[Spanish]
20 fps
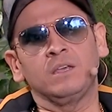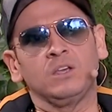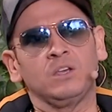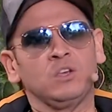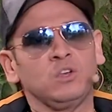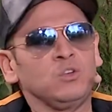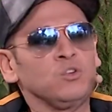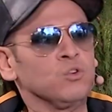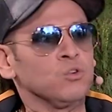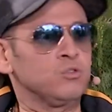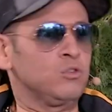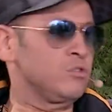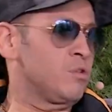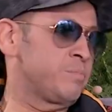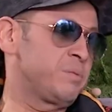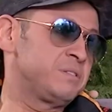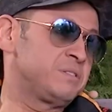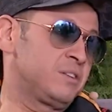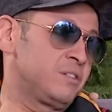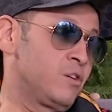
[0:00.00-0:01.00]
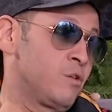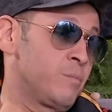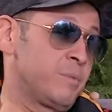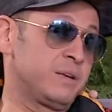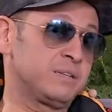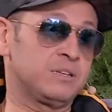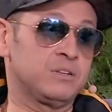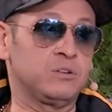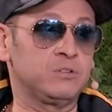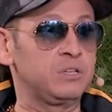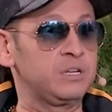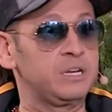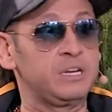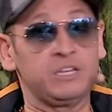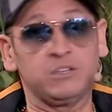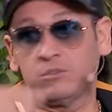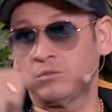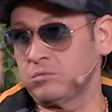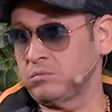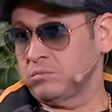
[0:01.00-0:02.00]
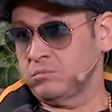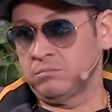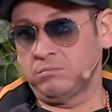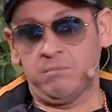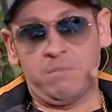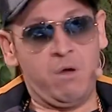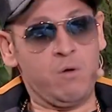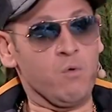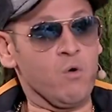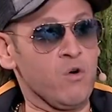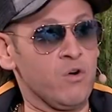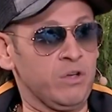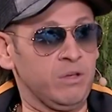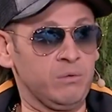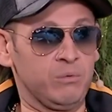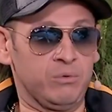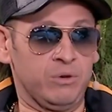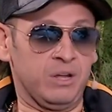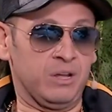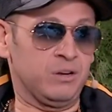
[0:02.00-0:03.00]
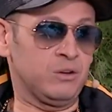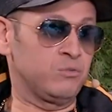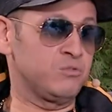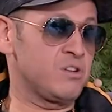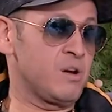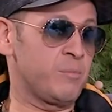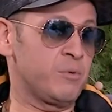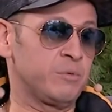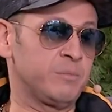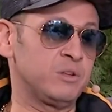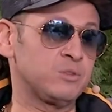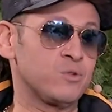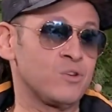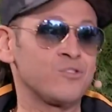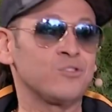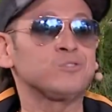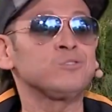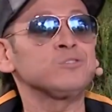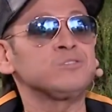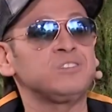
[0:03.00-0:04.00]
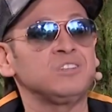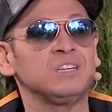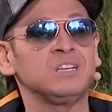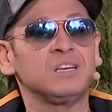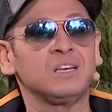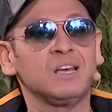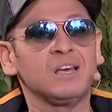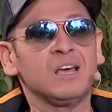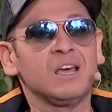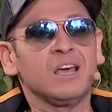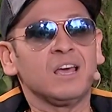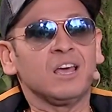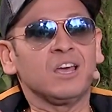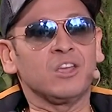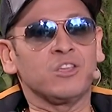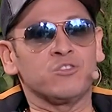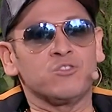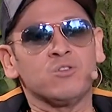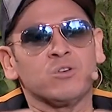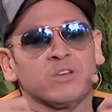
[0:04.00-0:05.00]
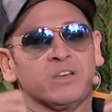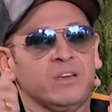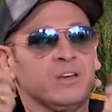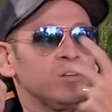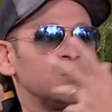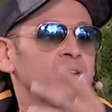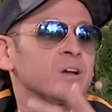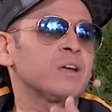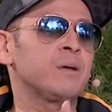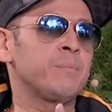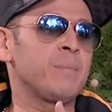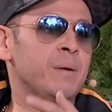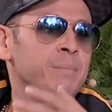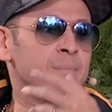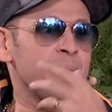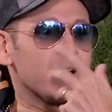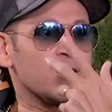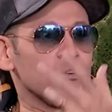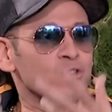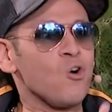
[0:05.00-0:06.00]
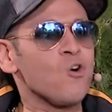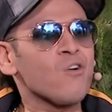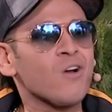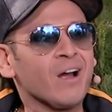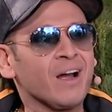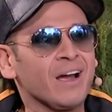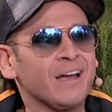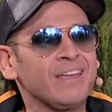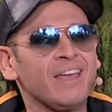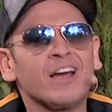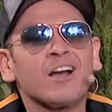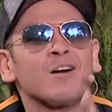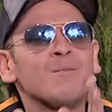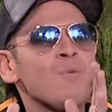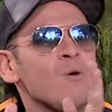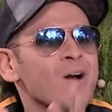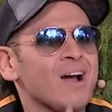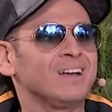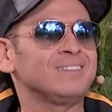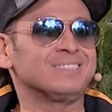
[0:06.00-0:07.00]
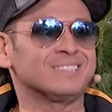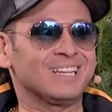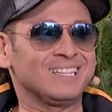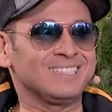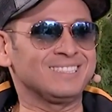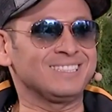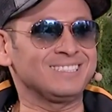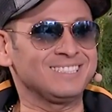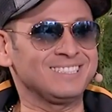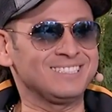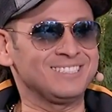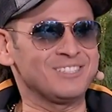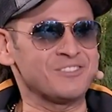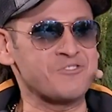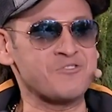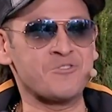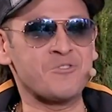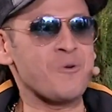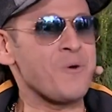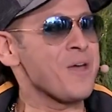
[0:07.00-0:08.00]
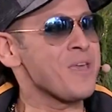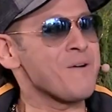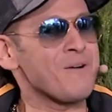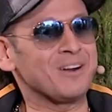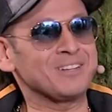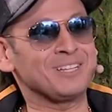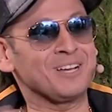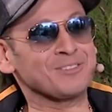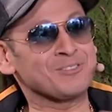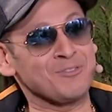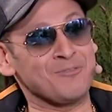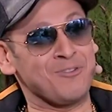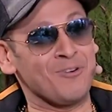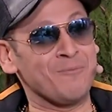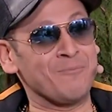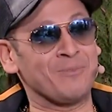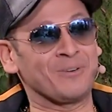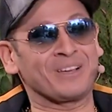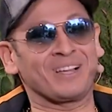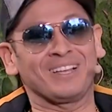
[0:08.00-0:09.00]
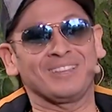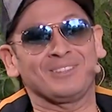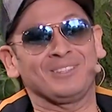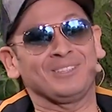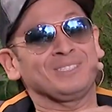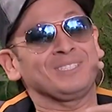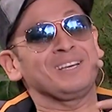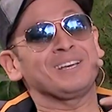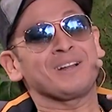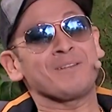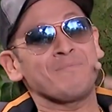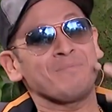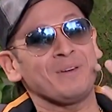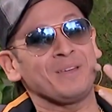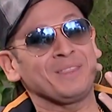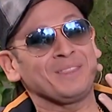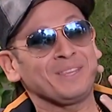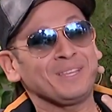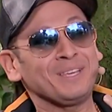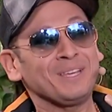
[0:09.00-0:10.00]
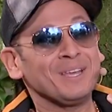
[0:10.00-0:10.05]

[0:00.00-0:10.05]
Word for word: Y yo no lo pensé dos veces. Yo dije, listo, me voy, voy a luchar por mi sueño. Eso sí, yo quiero que me conozcan allá es como cantante. Yo no voy a llevar saxofón porque entonces de repente